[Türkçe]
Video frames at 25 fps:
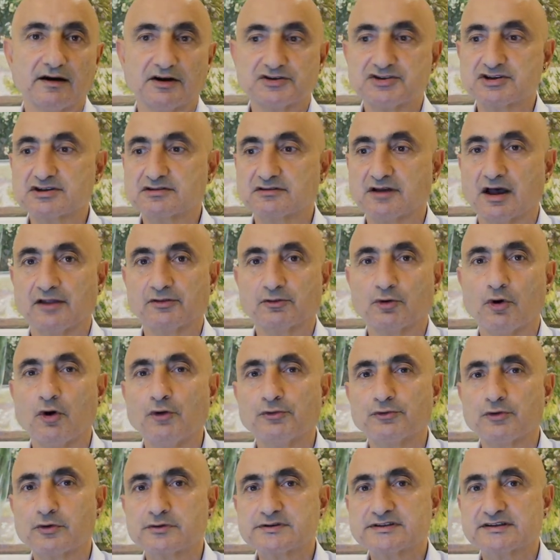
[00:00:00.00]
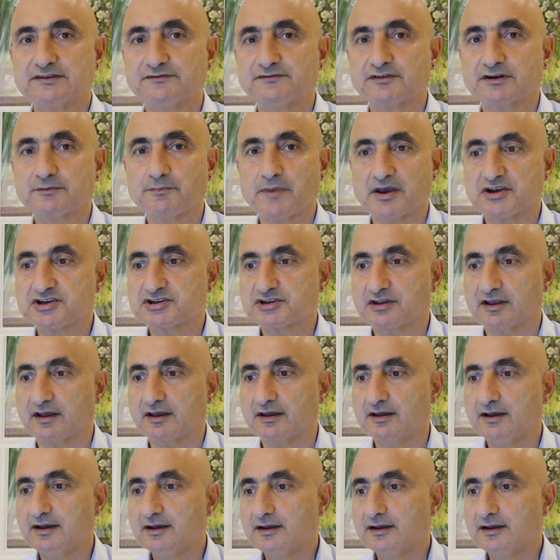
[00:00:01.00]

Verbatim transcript: açıklandı. 14.05'te.